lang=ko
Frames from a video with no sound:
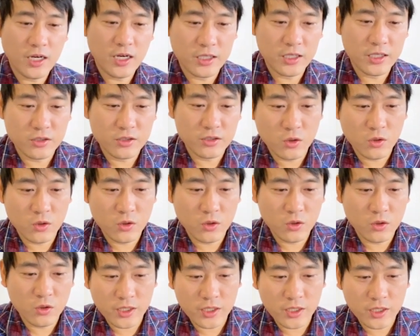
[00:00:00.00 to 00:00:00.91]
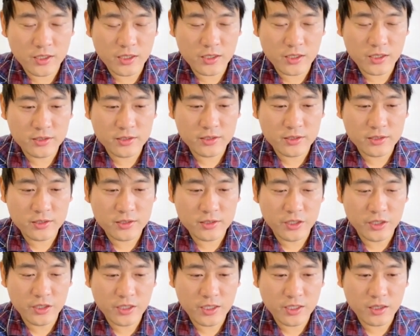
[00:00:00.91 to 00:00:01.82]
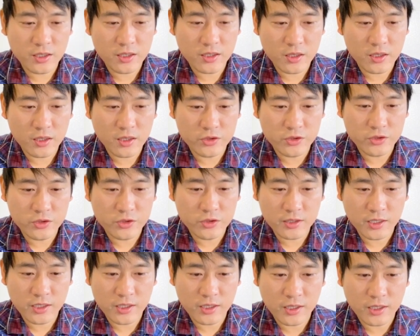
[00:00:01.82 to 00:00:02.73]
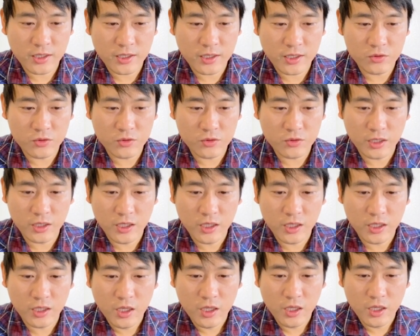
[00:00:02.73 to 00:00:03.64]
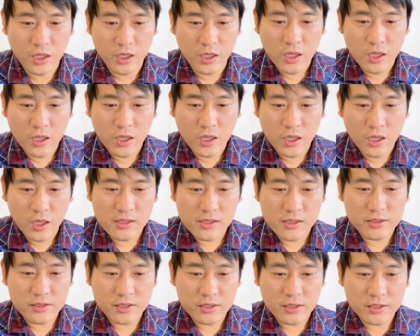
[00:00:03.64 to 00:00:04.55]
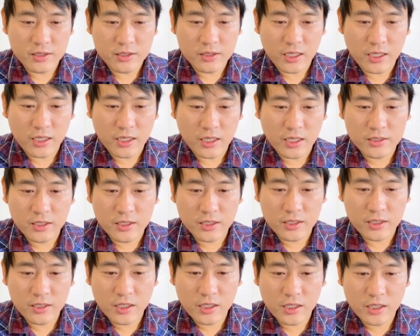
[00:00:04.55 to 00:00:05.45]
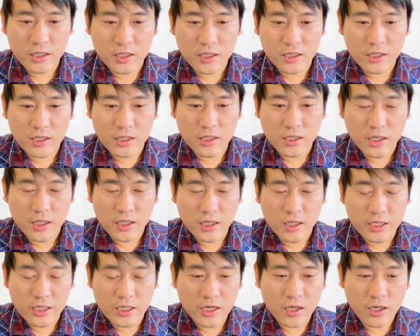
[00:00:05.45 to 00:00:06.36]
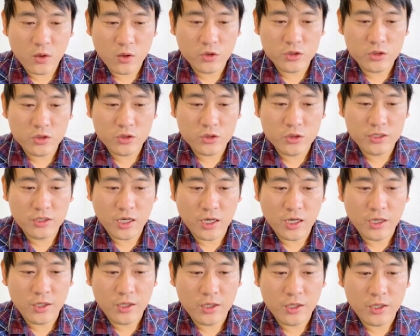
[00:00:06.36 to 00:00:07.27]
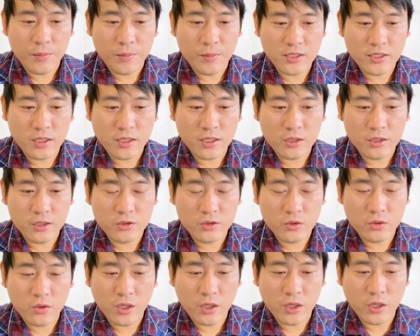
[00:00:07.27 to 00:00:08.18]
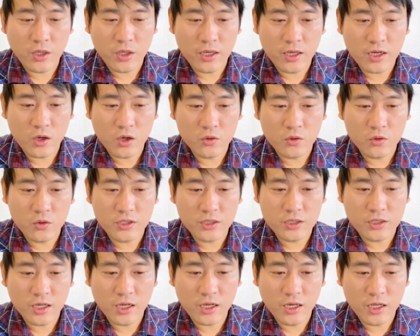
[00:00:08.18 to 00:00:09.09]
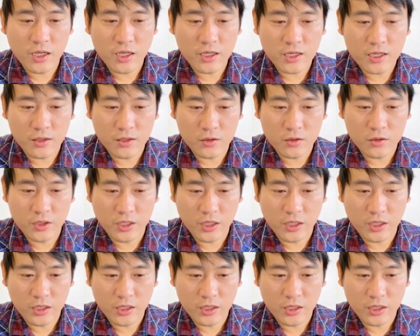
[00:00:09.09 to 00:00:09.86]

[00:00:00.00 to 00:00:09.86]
저는 로스앤젤레스 카운티니까 로스앤젤레스 카운티. 1C. 당신이 일한 곳이 어디냐? 마찬가지로 LA 카운티니까 LA 카운티.